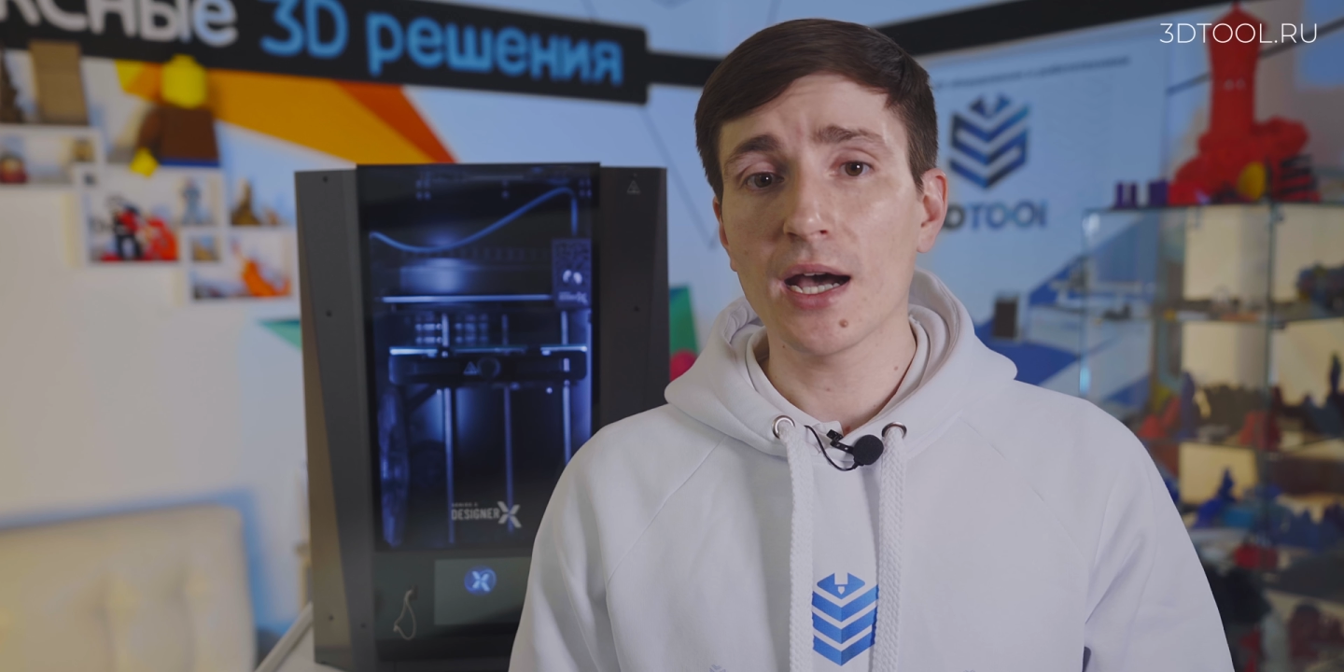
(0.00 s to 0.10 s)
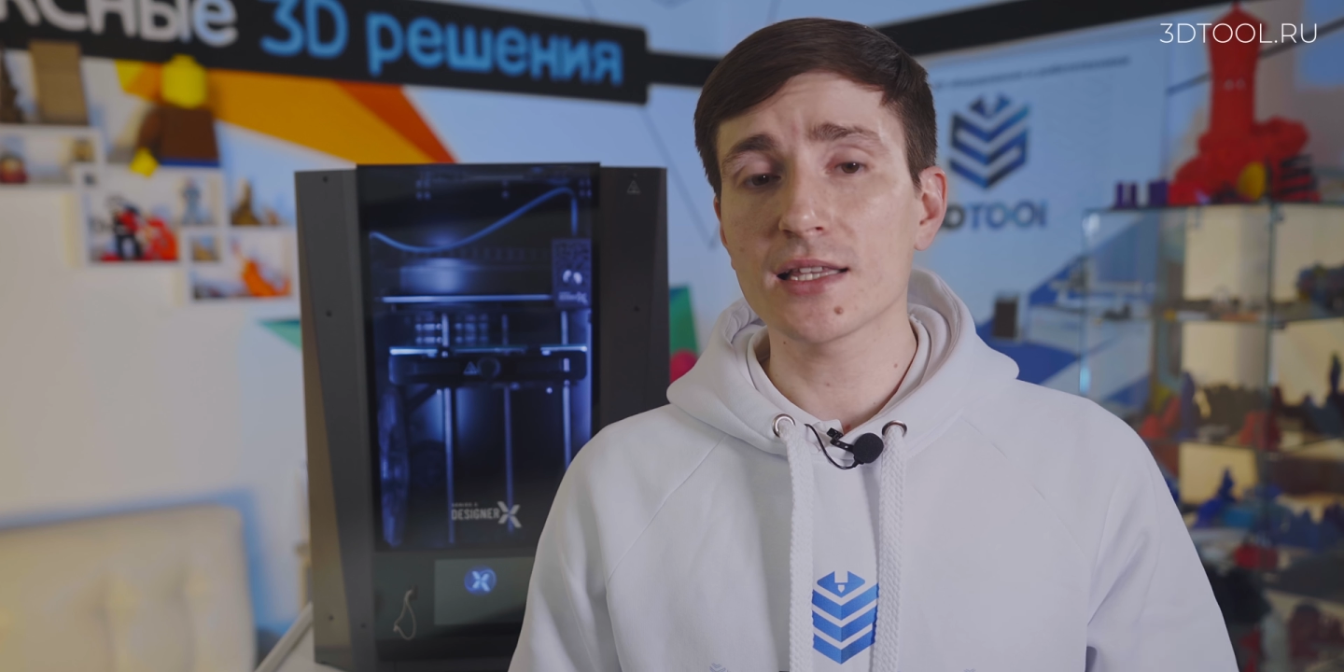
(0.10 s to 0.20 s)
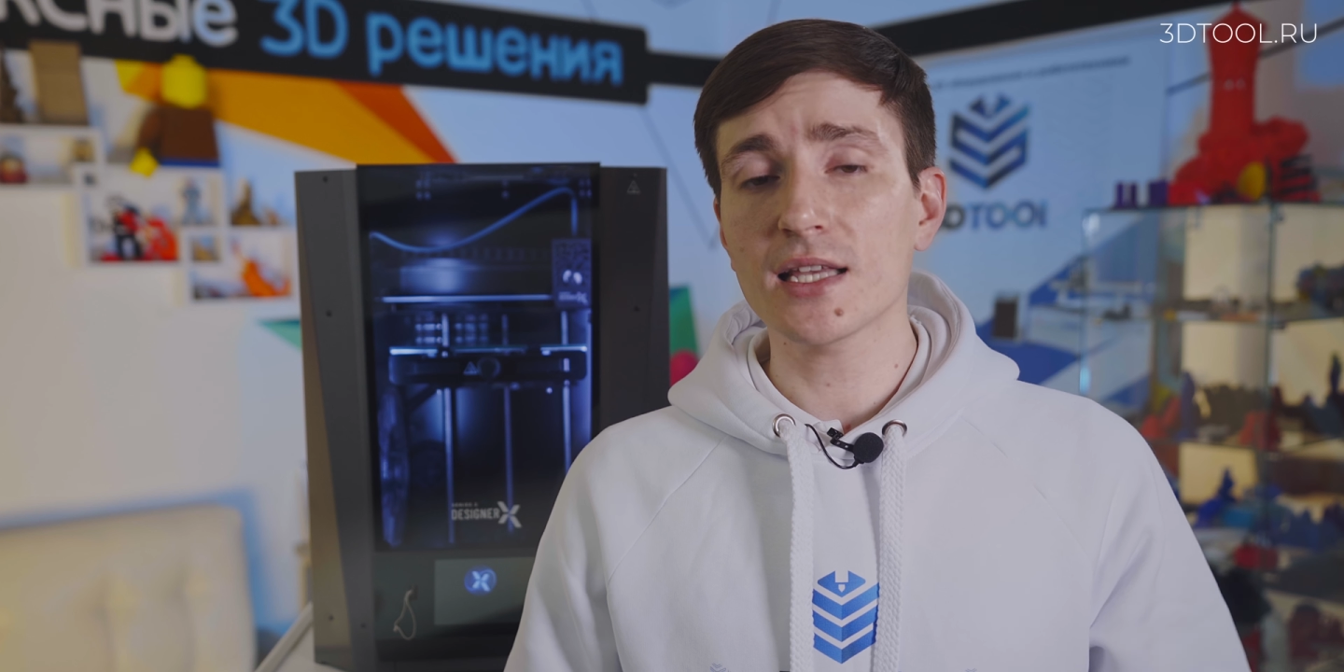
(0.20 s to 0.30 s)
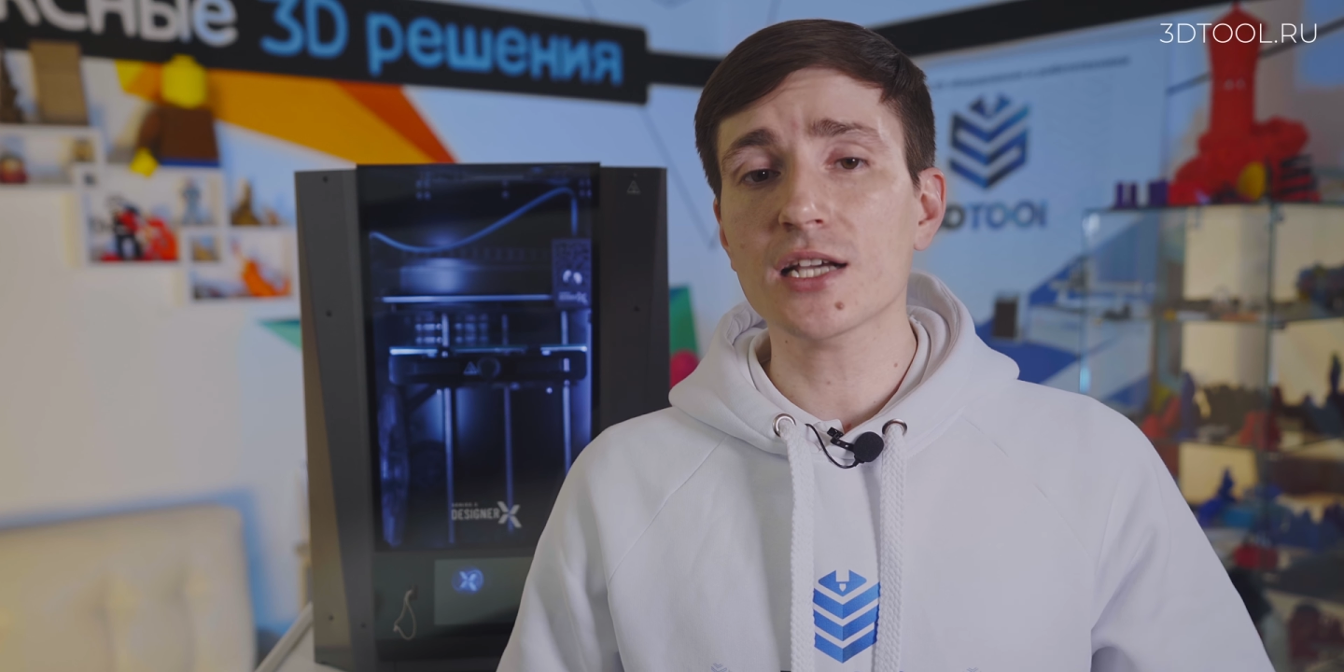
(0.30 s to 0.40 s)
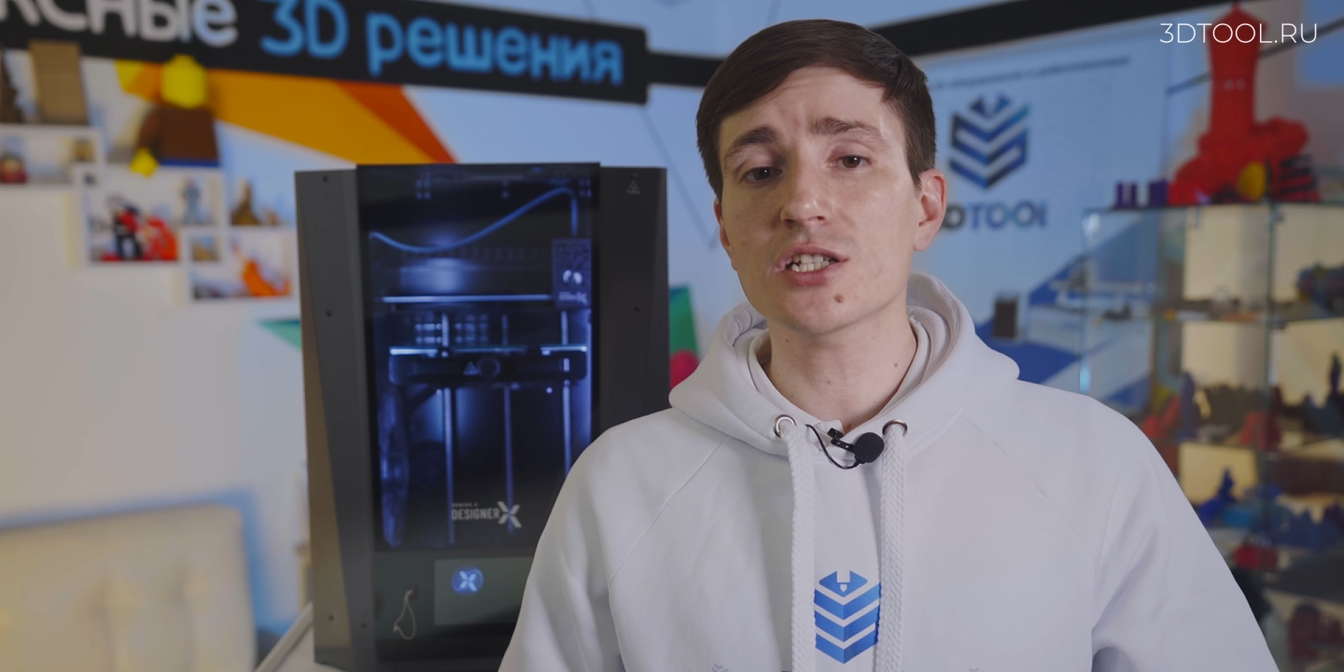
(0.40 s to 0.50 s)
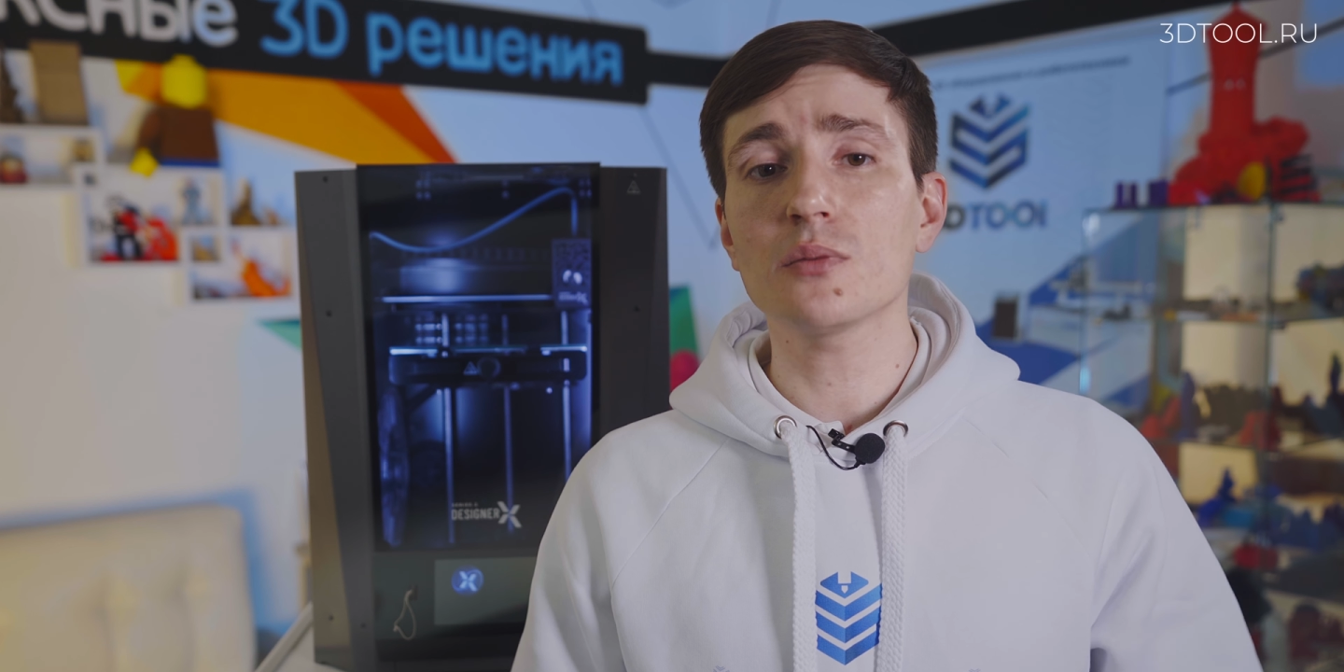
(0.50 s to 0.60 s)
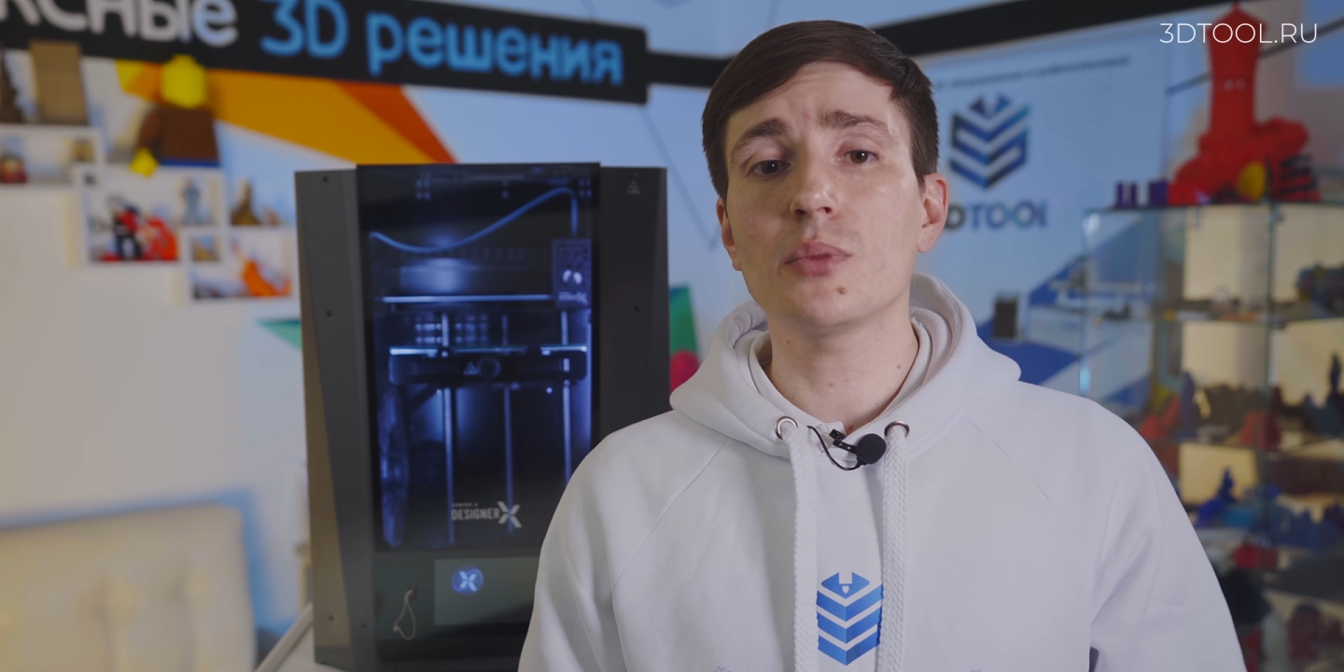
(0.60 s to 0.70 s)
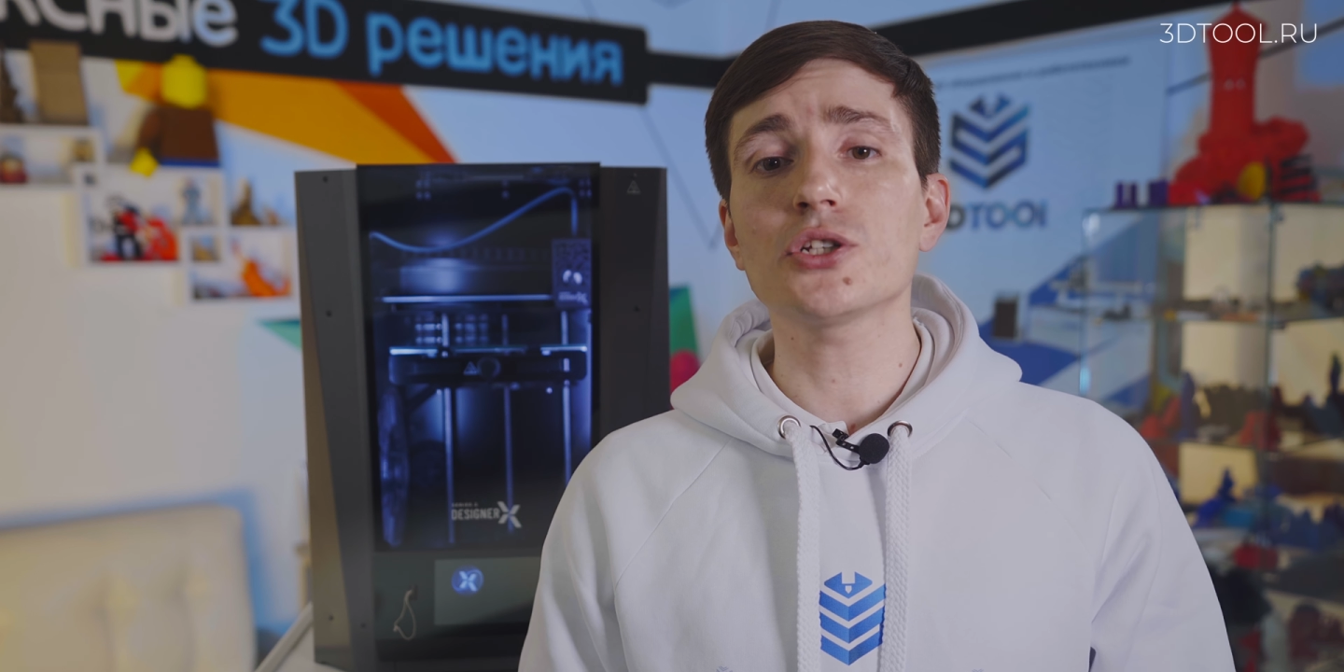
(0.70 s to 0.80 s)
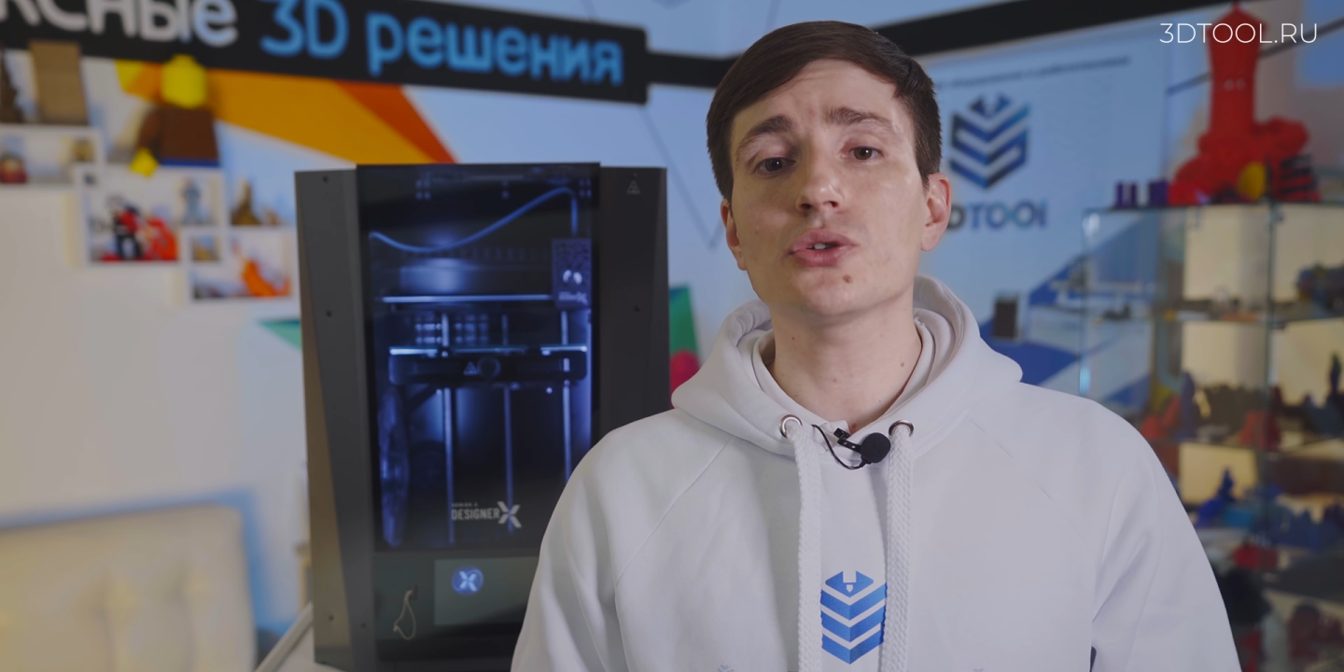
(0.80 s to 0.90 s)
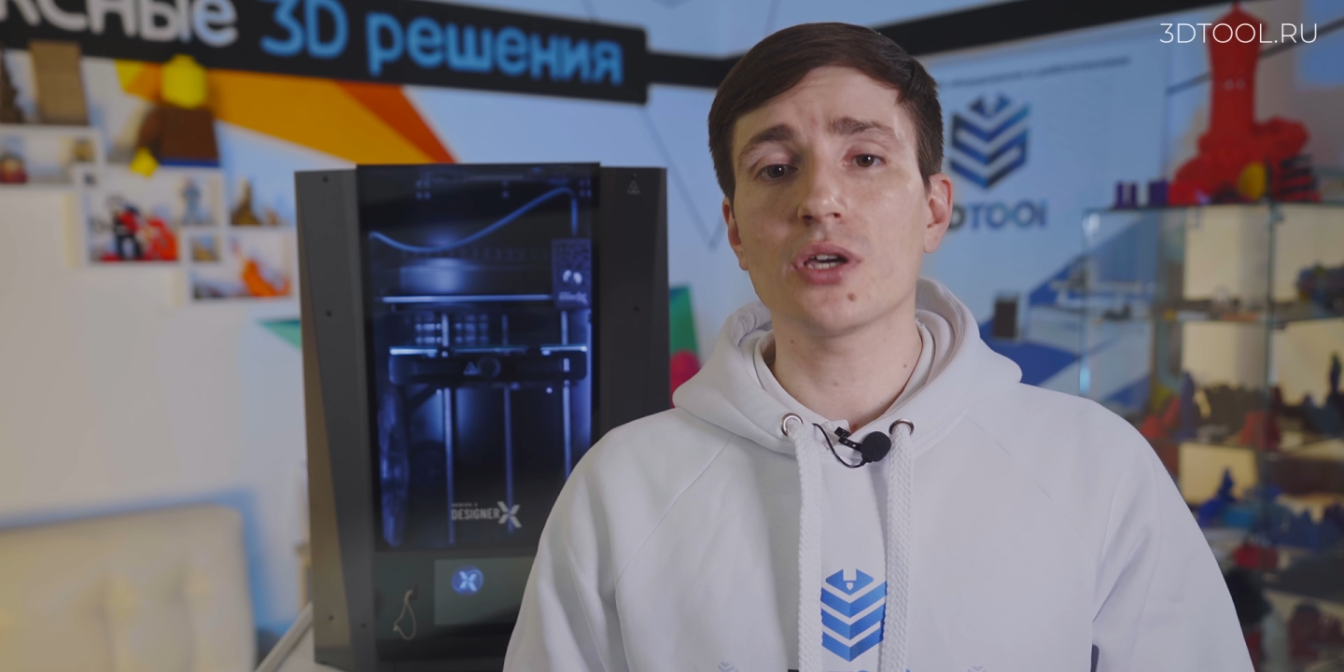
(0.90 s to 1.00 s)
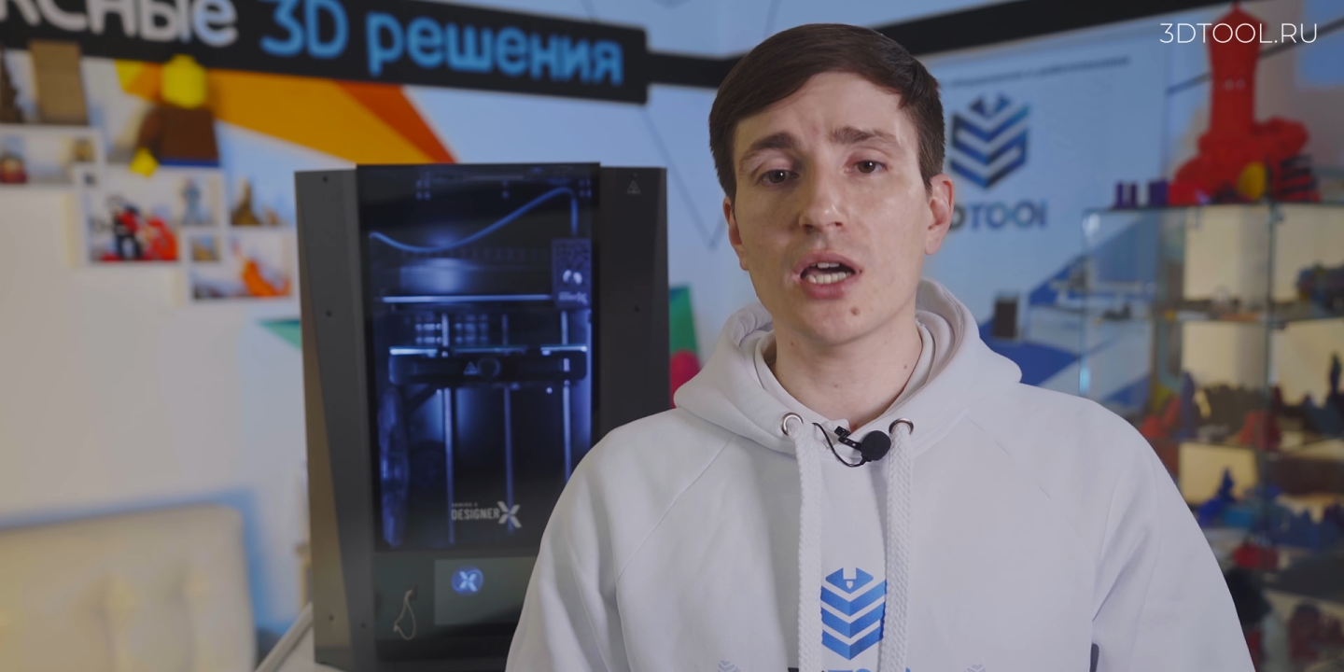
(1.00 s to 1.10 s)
а также большое